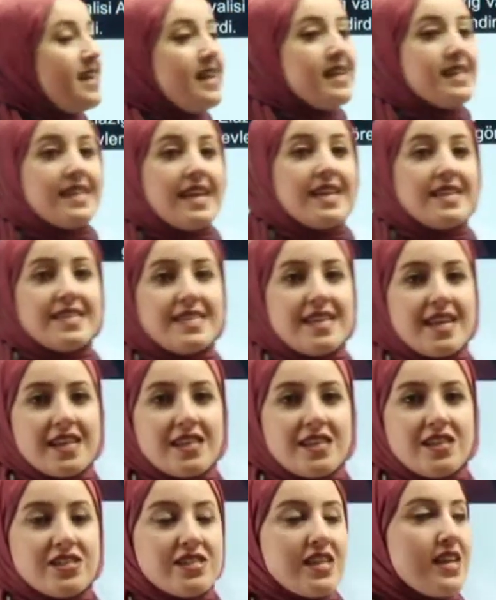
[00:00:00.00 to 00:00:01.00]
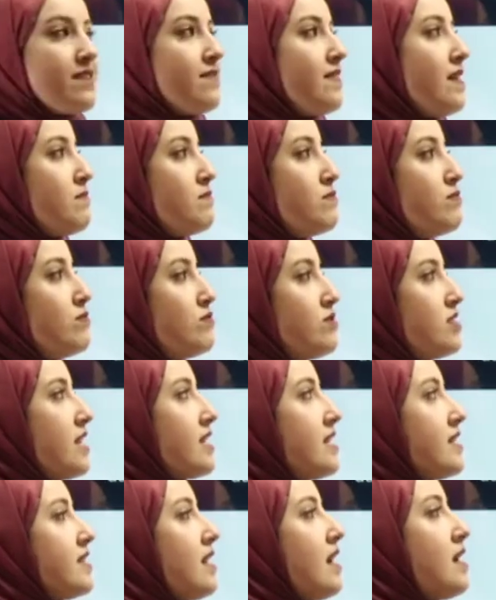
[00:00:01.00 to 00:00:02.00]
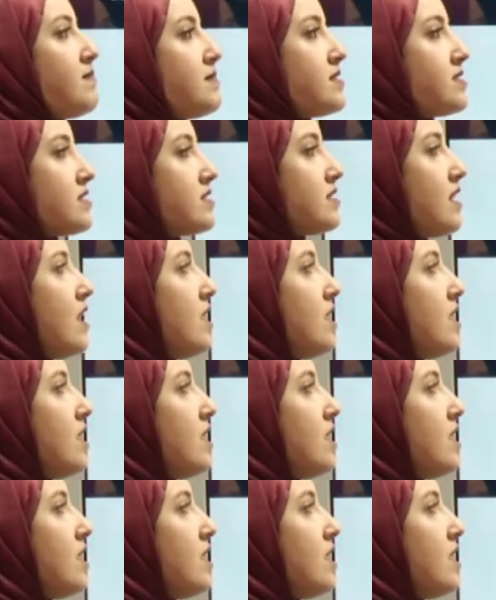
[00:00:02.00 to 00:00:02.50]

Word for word: destekleyecek ve bu şekilde amacına